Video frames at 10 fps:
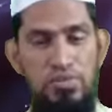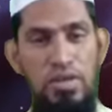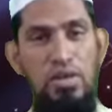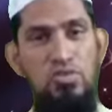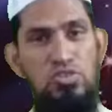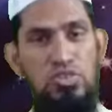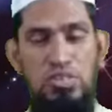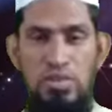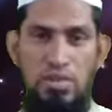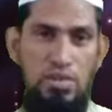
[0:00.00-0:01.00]
ఈ విధంగా
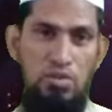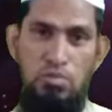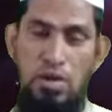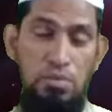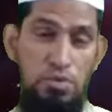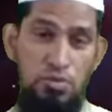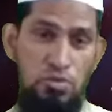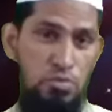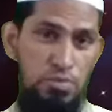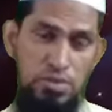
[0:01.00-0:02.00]
వచ్చేస్తాయి అన్నారు
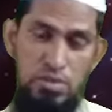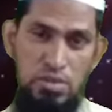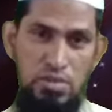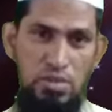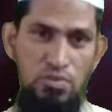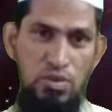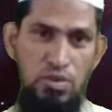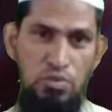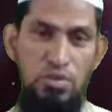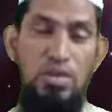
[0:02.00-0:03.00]
మహాప్రవక్త ముహమ్మద్ సుల్లాహలం
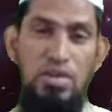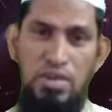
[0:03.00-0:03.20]
వారు